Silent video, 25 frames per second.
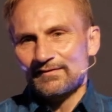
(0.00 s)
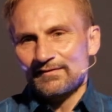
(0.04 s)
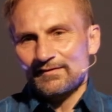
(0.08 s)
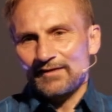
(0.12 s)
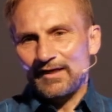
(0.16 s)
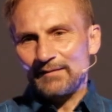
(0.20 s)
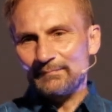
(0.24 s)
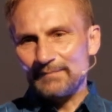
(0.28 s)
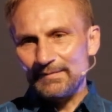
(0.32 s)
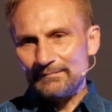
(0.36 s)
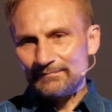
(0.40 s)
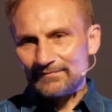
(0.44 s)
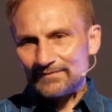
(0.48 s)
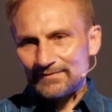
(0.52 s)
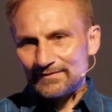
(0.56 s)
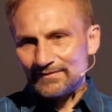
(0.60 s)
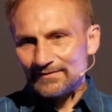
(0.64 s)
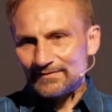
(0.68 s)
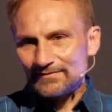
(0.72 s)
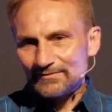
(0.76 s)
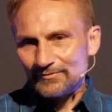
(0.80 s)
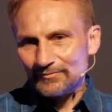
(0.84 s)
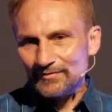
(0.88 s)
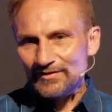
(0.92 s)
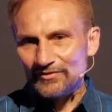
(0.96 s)
En même
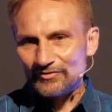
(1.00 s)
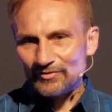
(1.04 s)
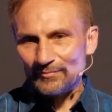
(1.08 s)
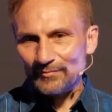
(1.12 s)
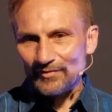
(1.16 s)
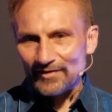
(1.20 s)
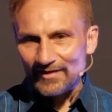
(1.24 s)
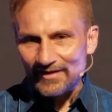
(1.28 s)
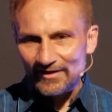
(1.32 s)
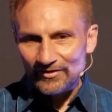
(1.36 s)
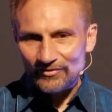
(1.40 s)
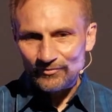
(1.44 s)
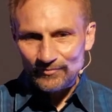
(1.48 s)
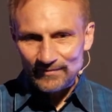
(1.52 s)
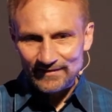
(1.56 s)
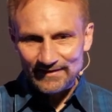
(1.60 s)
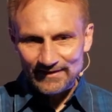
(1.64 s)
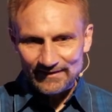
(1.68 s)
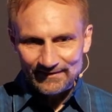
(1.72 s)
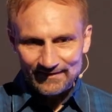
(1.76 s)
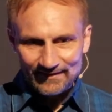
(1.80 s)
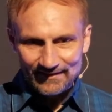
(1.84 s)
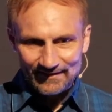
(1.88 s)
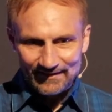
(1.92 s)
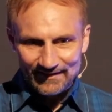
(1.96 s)
temps, oui, je me réjouis
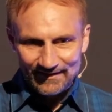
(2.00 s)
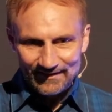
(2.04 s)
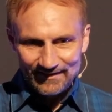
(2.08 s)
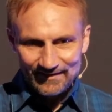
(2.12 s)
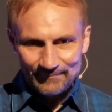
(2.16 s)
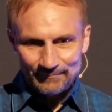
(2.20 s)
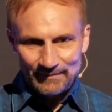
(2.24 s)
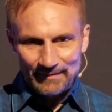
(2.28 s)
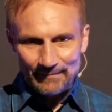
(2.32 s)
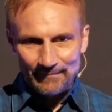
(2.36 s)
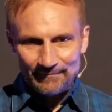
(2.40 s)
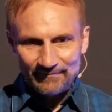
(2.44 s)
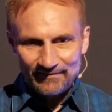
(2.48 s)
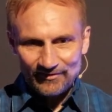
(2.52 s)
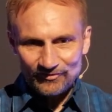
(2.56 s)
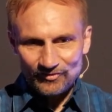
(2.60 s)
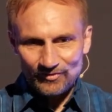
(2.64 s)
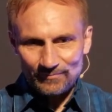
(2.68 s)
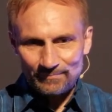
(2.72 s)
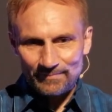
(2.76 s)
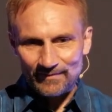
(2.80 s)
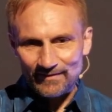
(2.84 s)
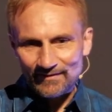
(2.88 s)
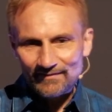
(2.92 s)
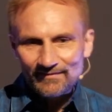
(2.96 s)
d'être là, mais en même temps, je
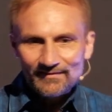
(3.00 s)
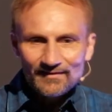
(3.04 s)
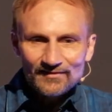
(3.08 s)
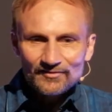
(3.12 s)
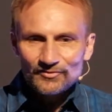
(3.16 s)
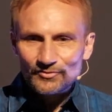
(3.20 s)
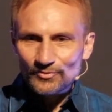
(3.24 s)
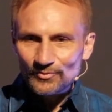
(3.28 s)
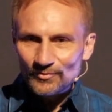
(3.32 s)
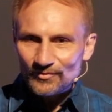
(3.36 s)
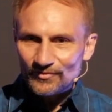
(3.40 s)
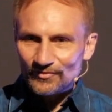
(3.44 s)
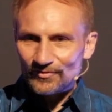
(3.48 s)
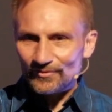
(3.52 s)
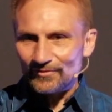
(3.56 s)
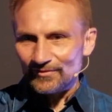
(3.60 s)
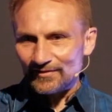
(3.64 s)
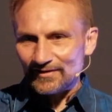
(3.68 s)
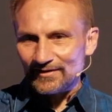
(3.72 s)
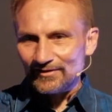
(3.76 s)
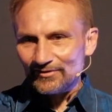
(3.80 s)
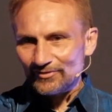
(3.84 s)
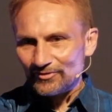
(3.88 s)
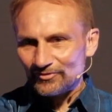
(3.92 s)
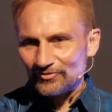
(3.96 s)
pense à tous ceux
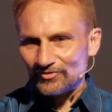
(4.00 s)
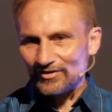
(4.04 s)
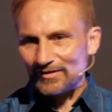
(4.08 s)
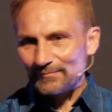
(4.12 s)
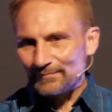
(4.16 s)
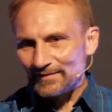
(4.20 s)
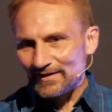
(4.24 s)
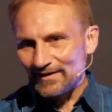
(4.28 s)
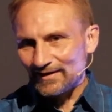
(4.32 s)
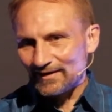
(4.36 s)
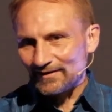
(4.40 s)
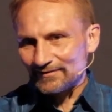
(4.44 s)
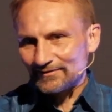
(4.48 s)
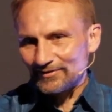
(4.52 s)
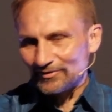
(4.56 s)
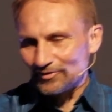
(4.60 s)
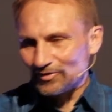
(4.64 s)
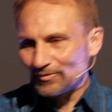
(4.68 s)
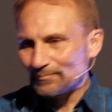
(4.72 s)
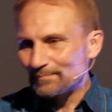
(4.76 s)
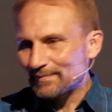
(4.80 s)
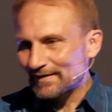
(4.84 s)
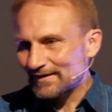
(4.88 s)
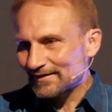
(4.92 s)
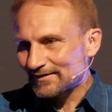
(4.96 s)
qui n'ont jamais
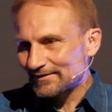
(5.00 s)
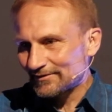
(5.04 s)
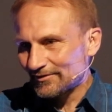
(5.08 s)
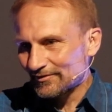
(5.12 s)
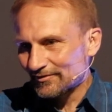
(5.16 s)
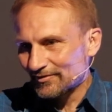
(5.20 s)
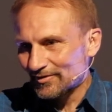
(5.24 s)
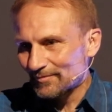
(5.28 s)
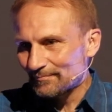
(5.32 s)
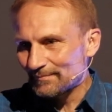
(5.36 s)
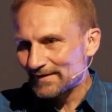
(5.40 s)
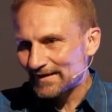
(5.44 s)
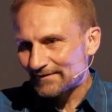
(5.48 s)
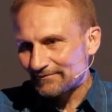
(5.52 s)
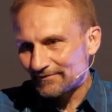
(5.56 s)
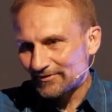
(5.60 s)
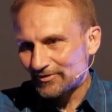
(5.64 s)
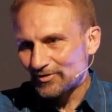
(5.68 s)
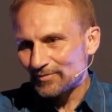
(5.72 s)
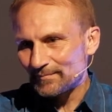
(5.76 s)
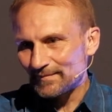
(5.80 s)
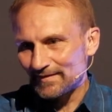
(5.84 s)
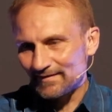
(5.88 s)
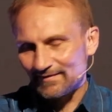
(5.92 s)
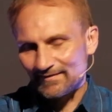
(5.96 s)
entendu parler de ce
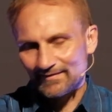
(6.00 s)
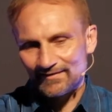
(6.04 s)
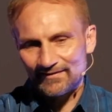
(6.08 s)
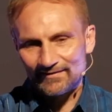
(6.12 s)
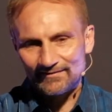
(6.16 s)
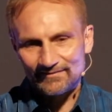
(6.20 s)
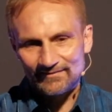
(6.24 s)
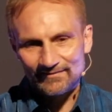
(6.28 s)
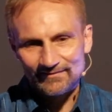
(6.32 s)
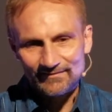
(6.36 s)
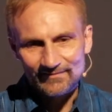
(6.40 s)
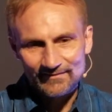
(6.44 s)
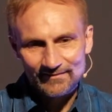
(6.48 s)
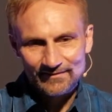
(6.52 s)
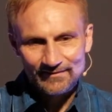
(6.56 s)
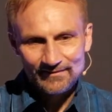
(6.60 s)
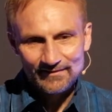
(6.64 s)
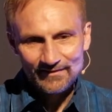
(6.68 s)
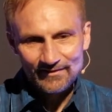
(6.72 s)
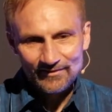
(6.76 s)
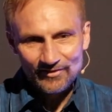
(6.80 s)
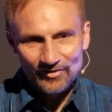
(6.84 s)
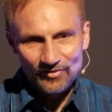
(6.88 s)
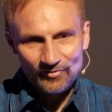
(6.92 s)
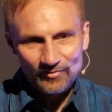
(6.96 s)
merveilleux message,
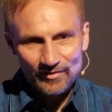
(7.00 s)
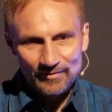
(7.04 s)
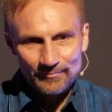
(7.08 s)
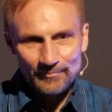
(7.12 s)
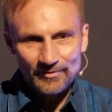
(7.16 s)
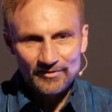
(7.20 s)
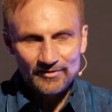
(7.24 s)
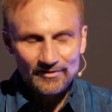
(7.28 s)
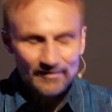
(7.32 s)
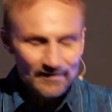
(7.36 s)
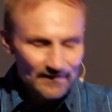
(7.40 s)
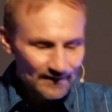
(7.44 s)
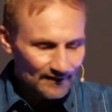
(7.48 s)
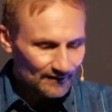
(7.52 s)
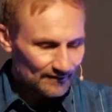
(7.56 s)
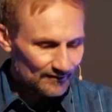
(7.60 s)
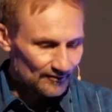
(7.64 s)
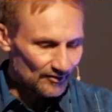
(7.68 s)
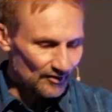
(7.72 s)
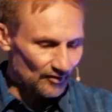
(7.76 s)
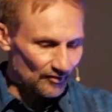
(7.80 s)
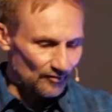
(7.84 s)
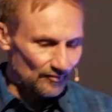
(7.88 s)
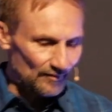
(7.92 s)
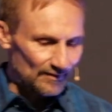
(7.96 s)
que ce soit en orient
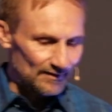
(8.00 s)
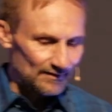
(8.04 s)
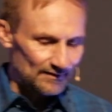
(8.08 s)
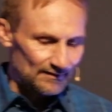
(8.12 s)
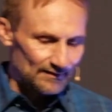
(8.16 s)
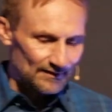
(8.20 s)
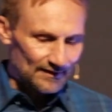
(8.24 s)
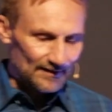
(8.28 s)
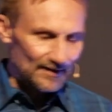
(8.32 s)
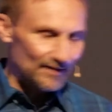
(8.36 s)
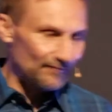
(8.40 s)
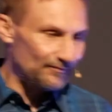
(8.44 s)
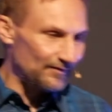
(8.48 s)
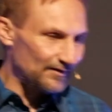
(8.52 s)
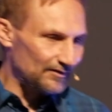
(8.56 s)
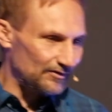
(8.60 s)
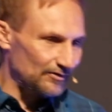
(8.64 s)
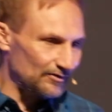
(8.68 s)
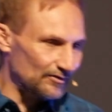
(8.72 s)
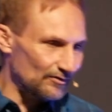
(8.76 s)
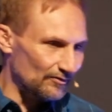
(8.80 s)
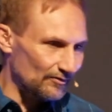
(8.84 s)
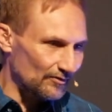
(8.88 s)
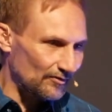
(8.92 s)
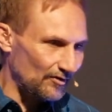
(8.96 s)
que ce soit en Afrique du
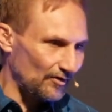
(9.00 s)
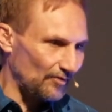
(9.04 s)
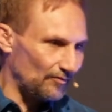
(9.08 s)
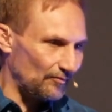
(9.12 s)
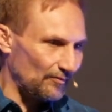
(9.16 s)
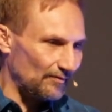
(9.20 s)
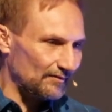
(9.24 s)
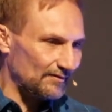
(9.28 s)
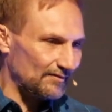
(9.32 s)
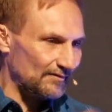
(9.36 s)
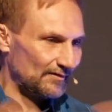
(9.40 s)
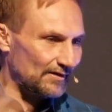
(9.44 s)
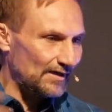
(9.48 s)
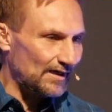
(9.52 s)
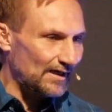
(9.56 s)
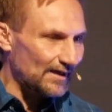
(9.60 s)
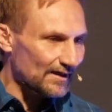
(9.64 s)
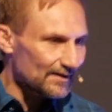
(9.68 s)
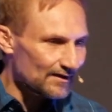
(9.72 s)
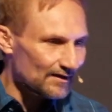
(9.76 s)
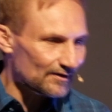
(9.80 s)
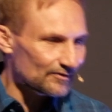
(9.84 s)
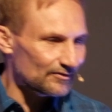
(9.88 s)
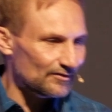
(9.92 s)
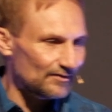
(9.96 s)
Nord, que ce soit
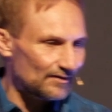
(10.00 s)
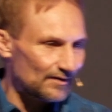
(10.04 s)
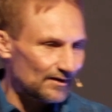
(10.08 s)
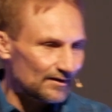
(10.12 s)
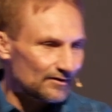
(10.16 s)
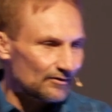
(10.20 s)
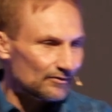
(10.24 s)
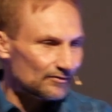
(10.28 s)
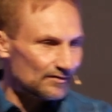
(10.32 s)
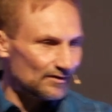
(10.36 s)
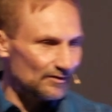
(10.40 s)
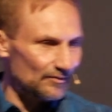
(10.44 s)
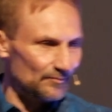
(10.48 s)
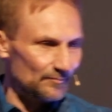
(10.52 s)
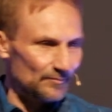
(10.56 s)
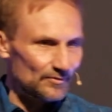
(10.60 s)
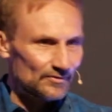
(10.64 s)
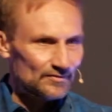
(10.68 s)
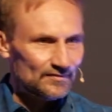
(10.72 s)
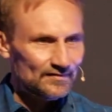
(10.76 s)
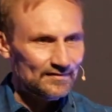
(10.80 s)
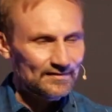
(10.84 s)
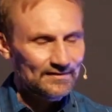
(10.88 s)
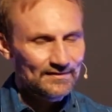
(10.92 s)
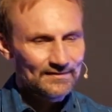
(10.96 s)
ailleurs, ailleurs dans le
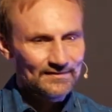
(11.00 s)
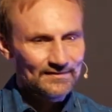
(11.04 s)
monde.